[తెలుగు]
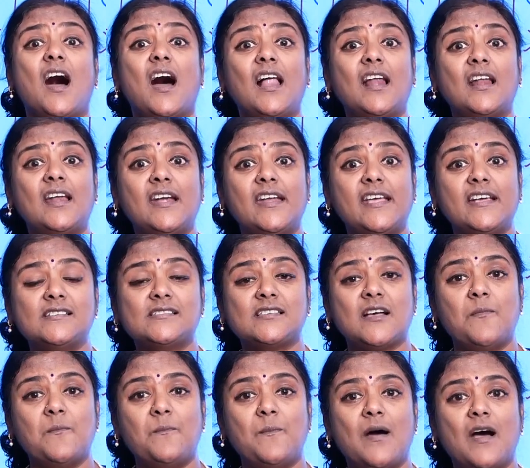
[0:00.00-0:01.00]
ఆల్రెడీ
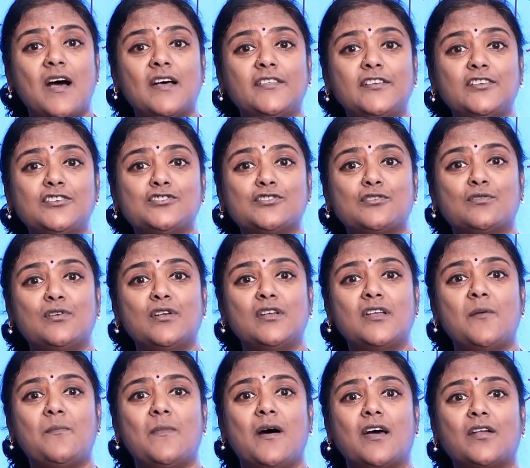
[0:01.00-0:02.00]

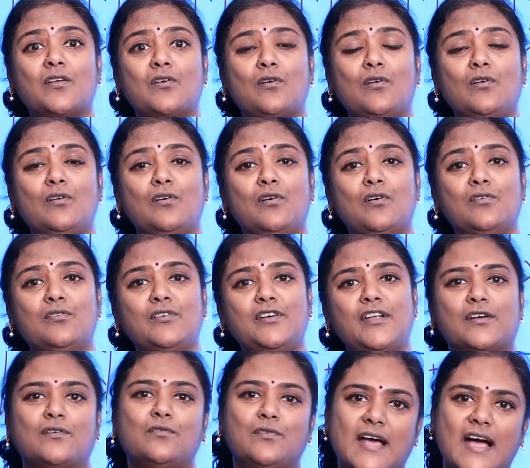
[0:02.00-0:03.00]
సంపాదించుకున్న మార్కుల్లో
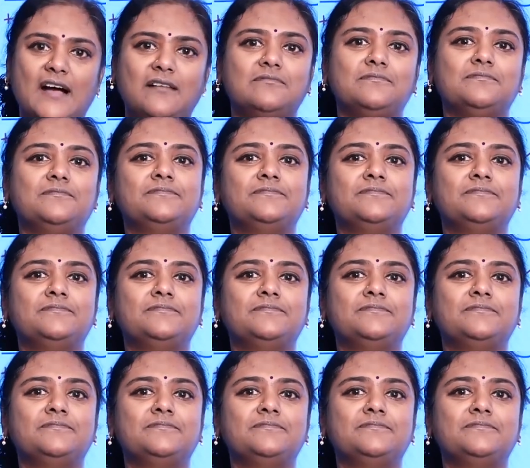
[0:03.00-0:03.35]
నుండి కూడా